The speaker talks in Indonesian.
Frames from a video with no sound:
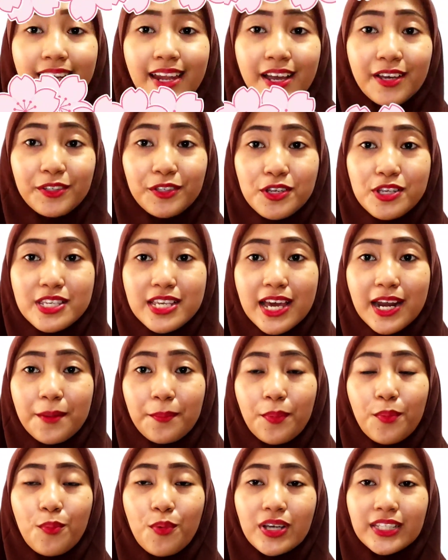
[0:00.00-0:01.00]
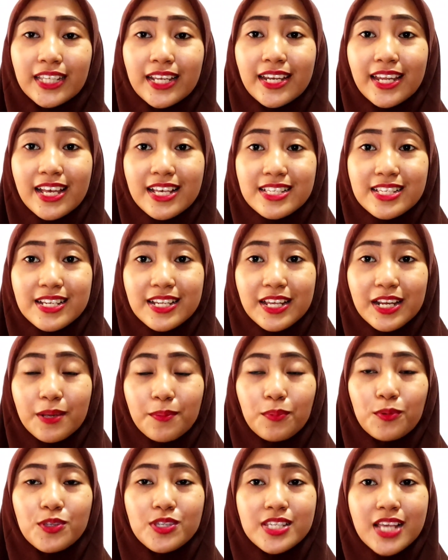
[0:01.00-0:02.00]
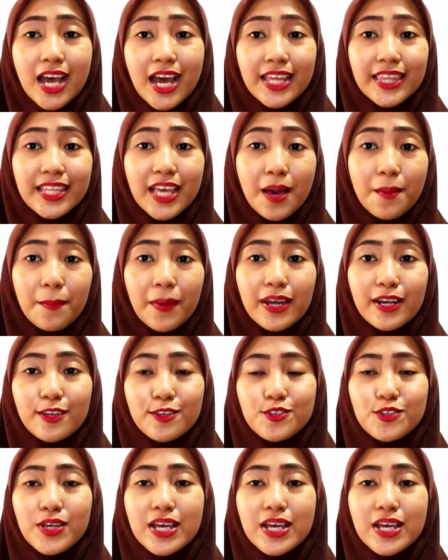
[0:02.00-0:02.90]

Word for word: Nah, untuk cara pembuatannya sendiri pun sangat gampang dan